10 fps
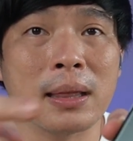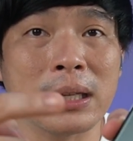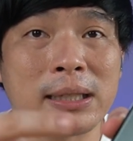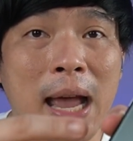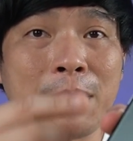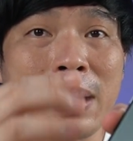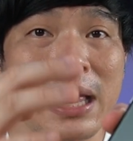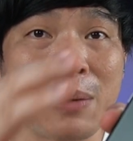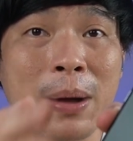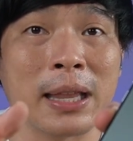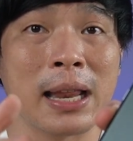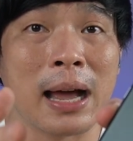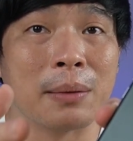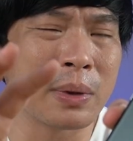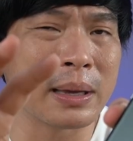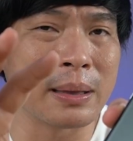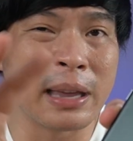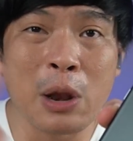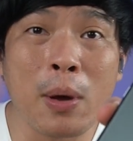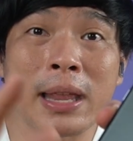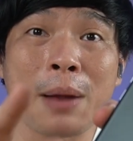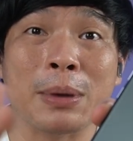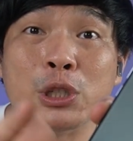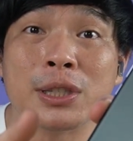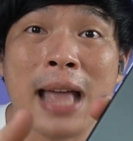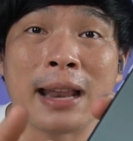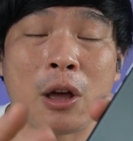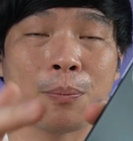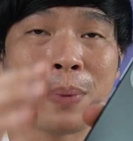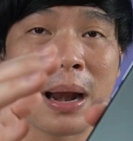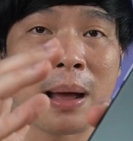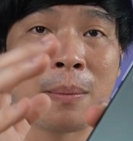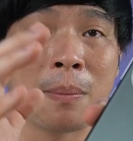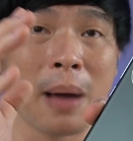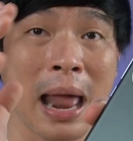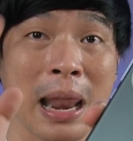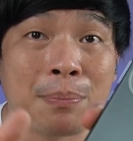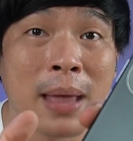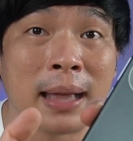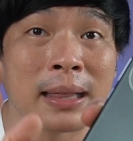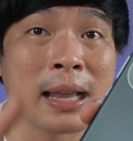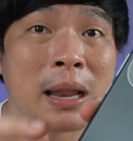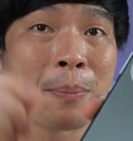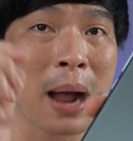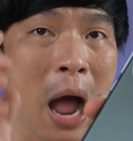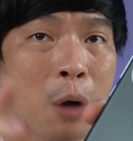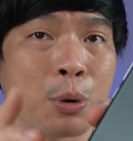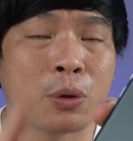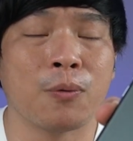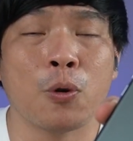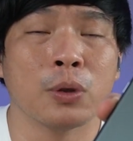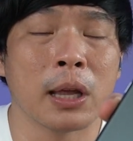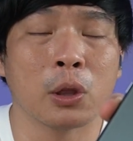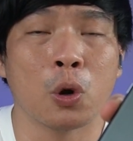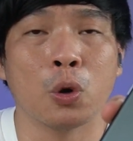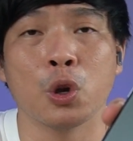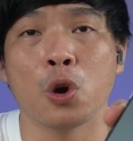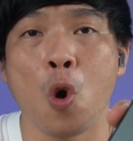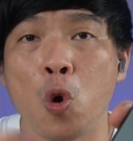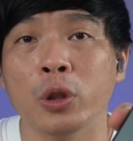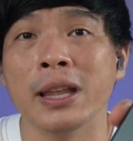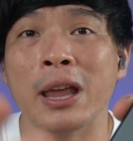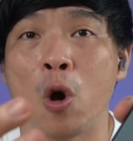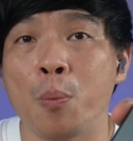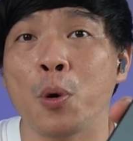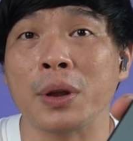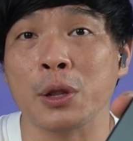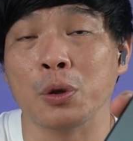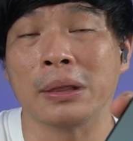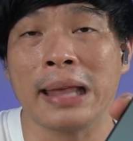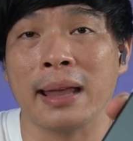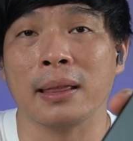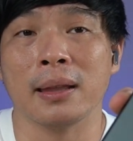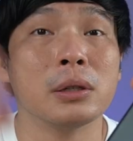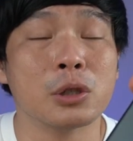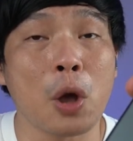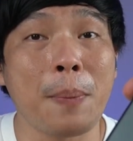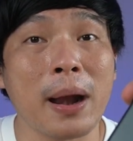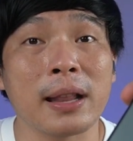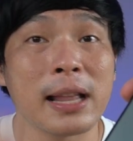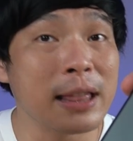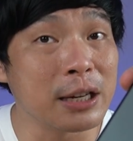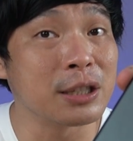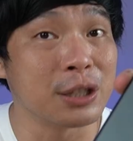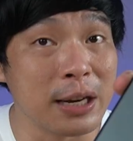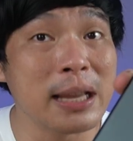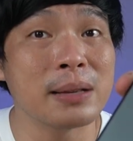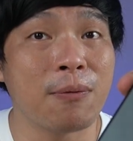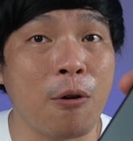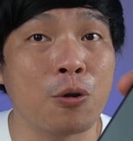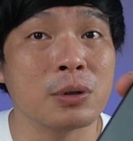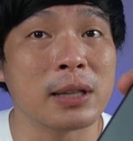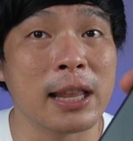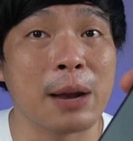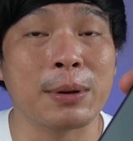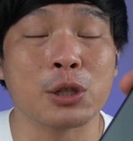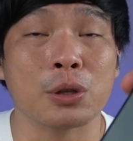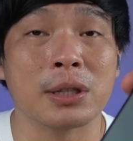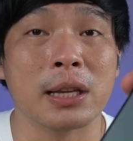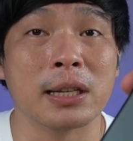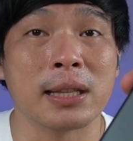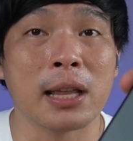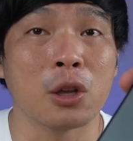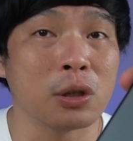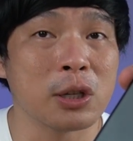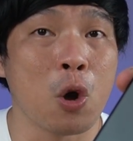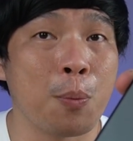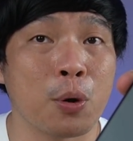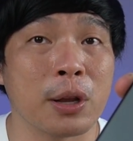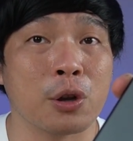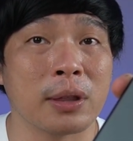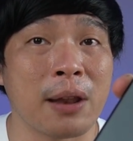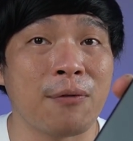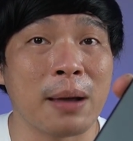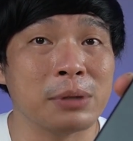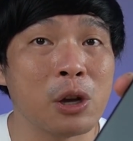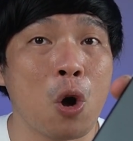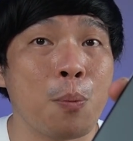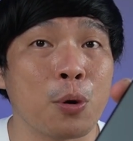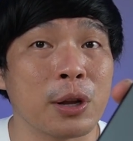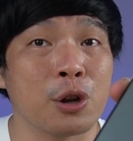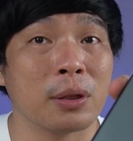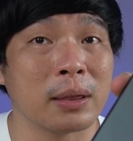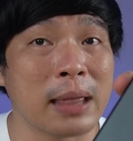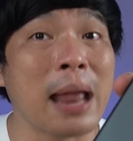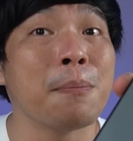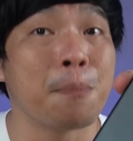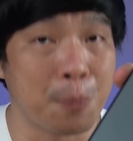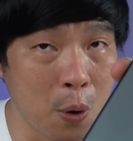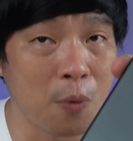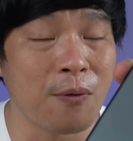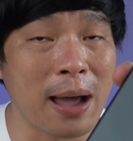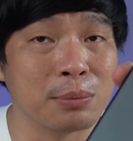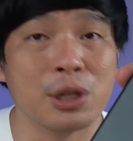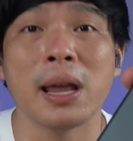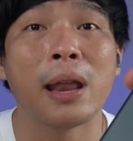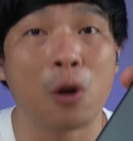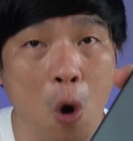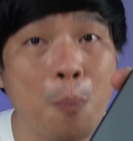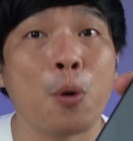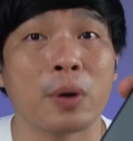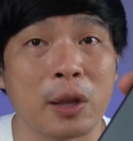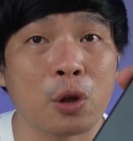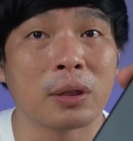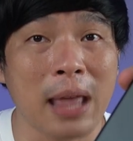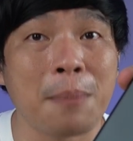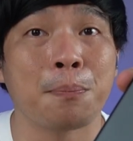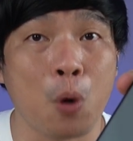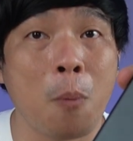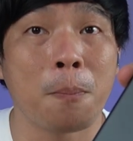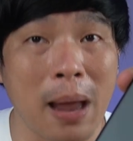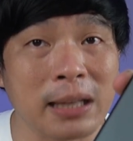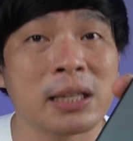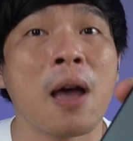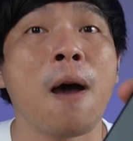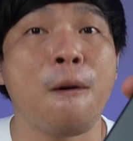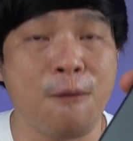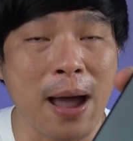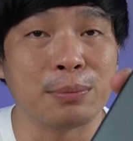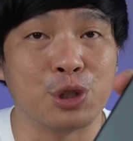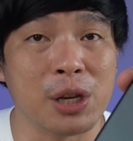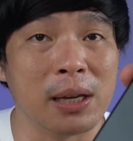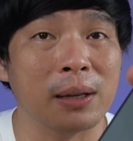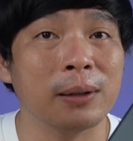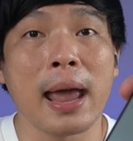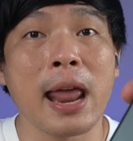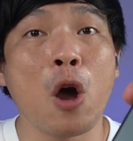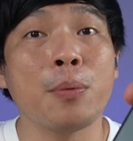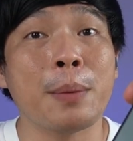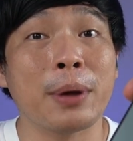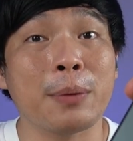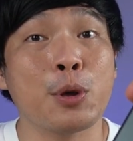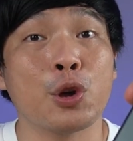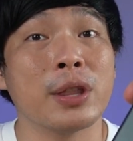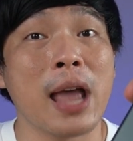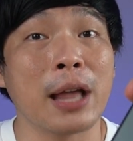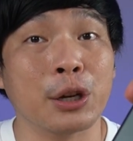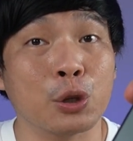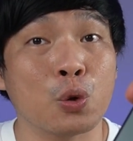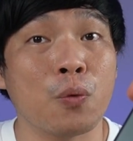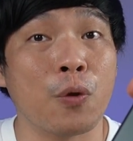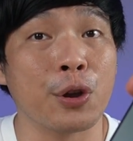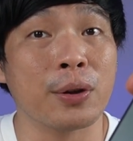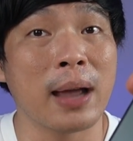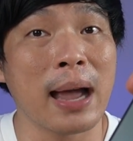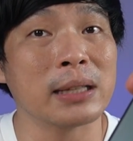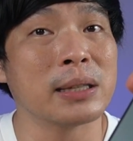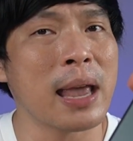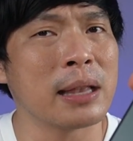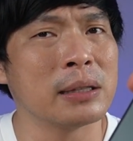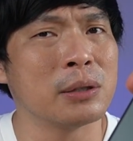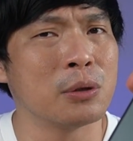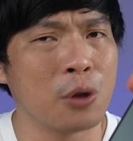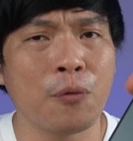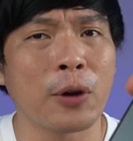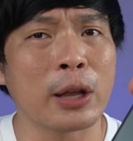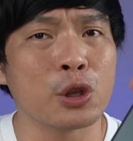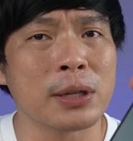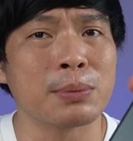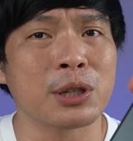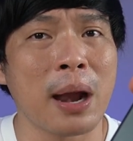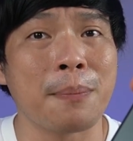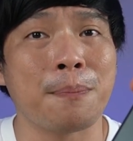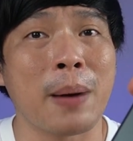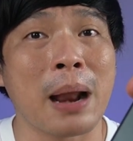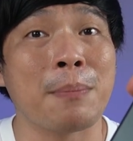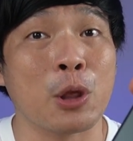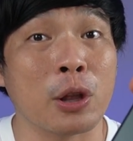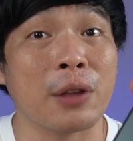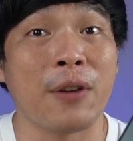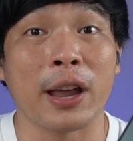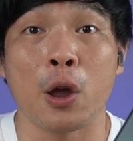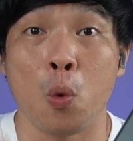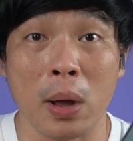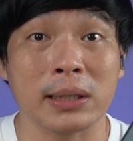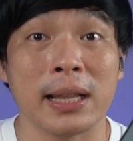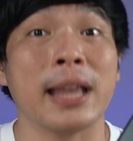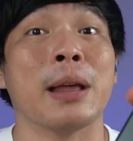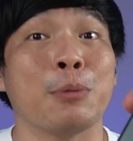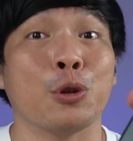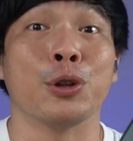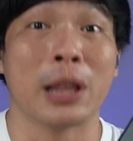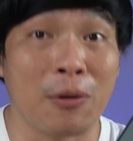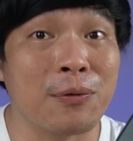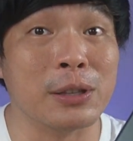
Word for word: This time, iniba nila ginawa nila medyo stand out para alam natin na pag how to phone na ito, you're holding a Oppo Reno 10. So apparently, there's three phones na nilabas tong series na ito, si Oppo Reno 10 5G, Oppo Reno 10 Pro 5G, and Oppo Reno 10 Pro Plus 5G. And I hope na ma-review ko the other two for you guys. And don't forget to subscribe para ma-notify kayo once na in-upload ko yung dalawang